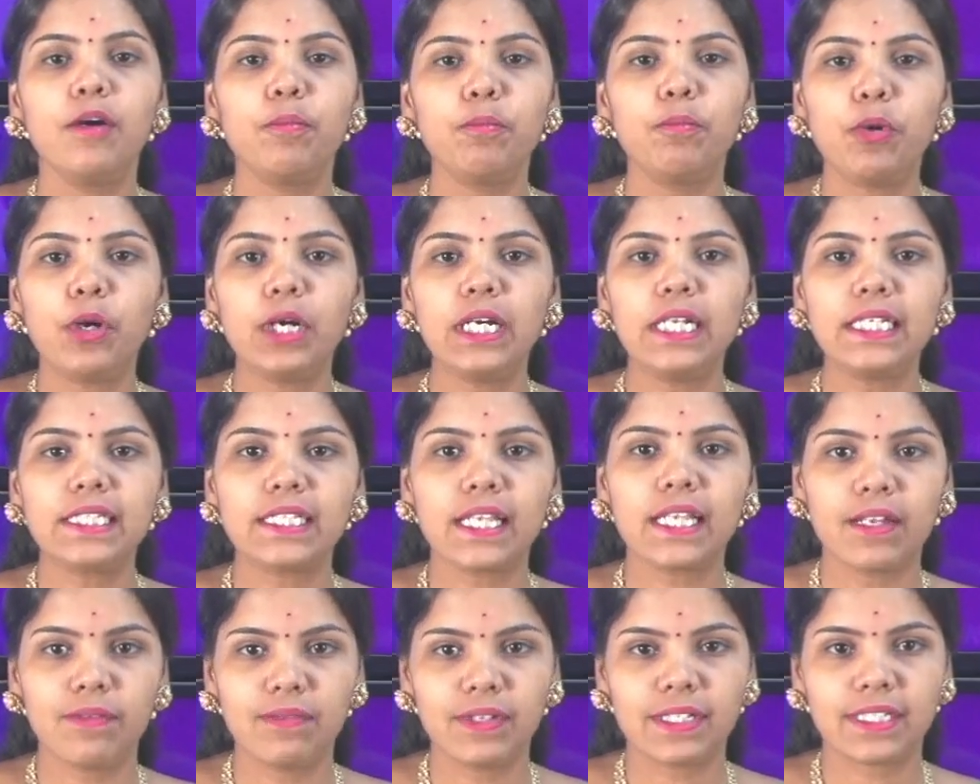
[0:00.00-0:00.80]

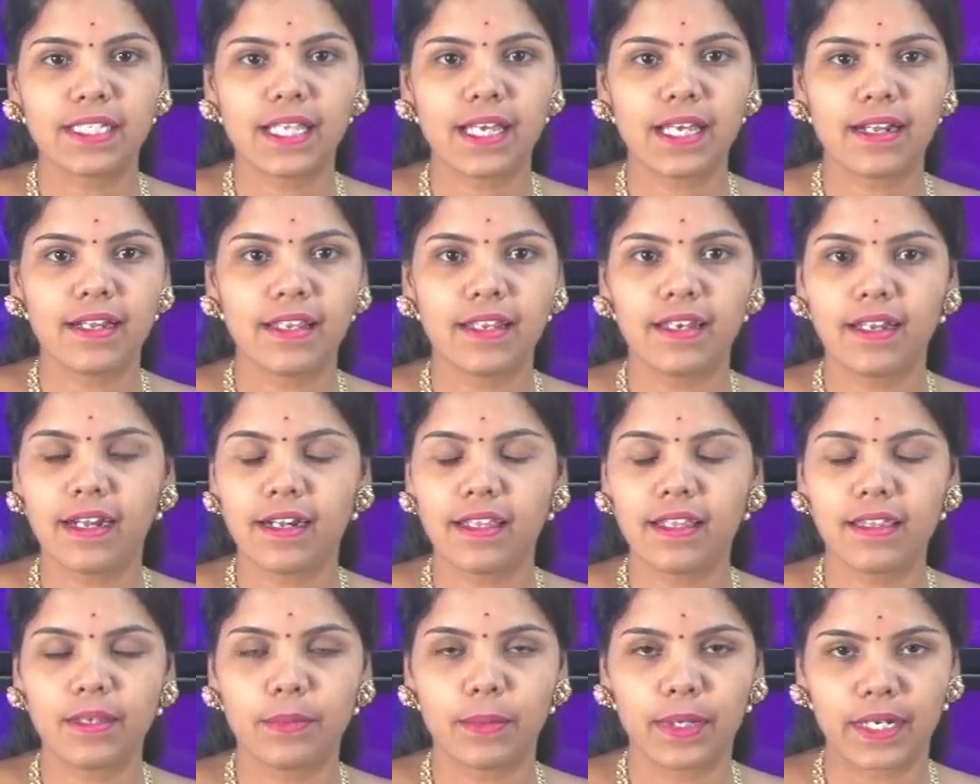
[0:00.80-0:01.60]
போலீசார் விசாரணை
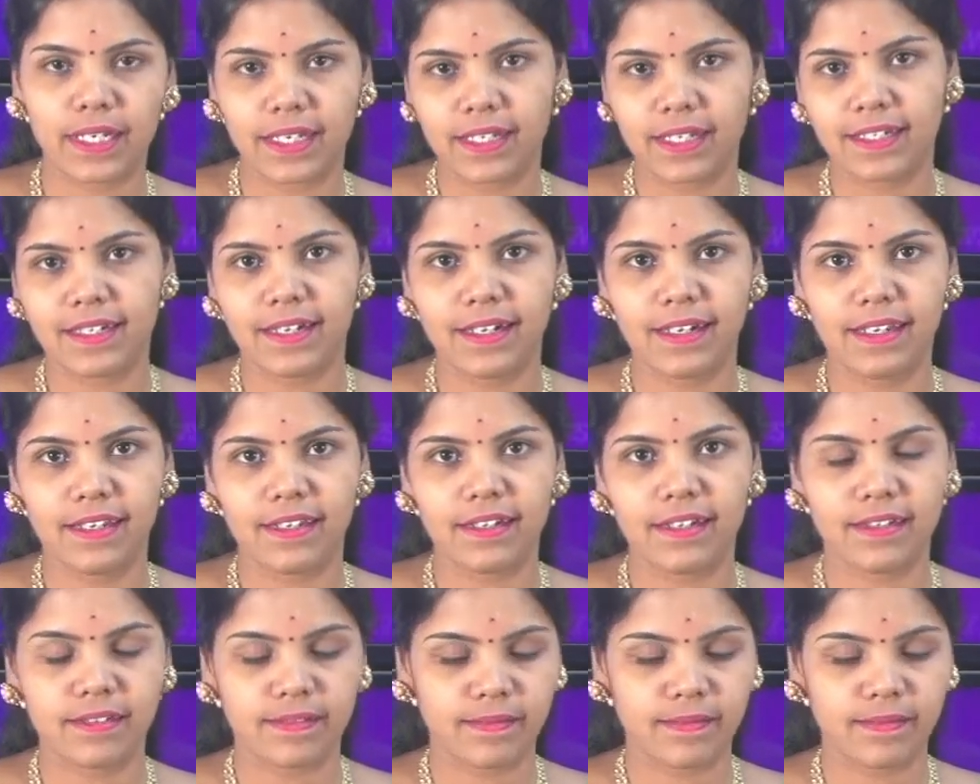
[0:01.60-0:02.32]
நடத்தி வருகின்றனர்